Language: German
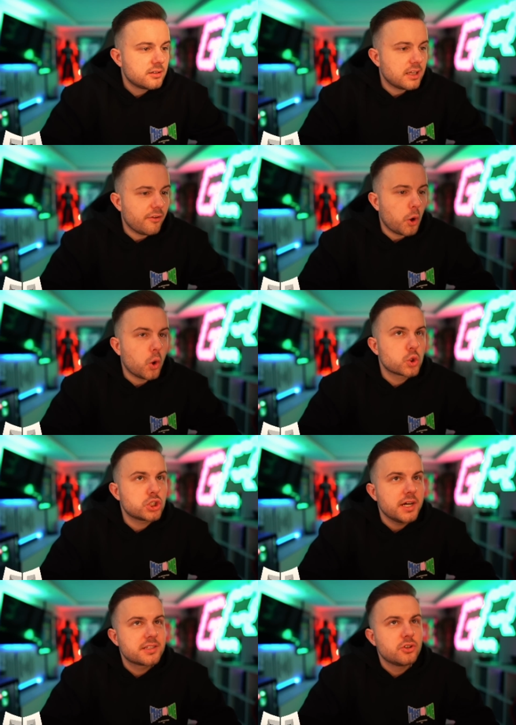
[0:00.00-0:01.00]
Der war auch, auch
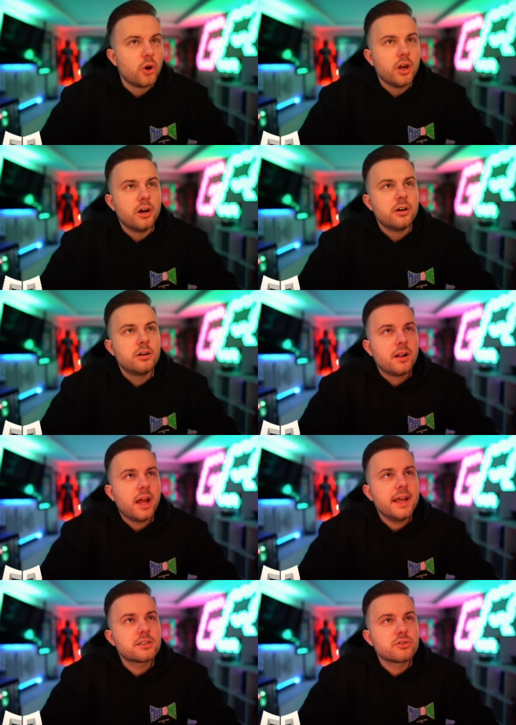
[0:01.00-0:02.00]
scheiße teuer.
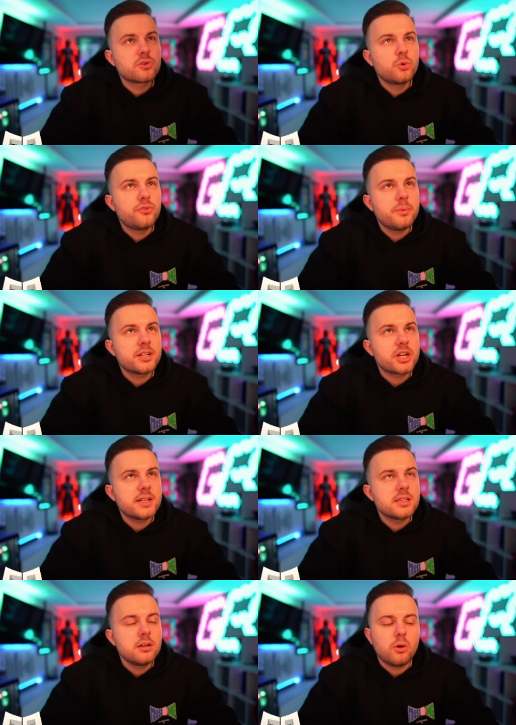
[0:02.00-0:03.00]
Enzo ist so gut wie bei
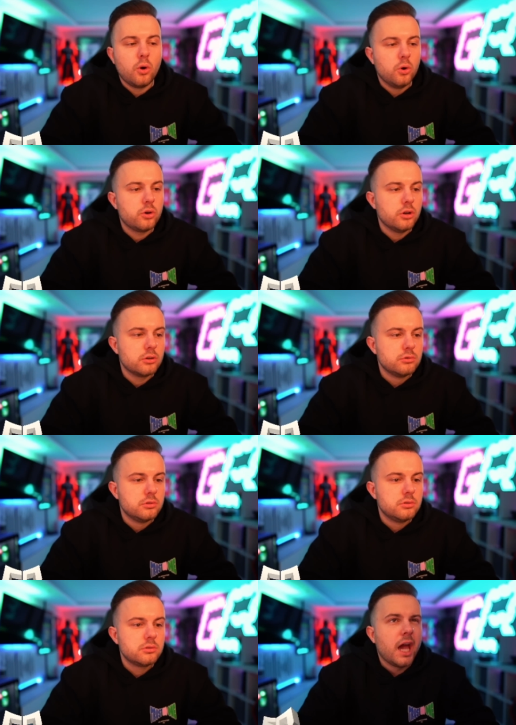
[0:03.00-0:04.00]
Chelsea? Oh, okay, ja gut.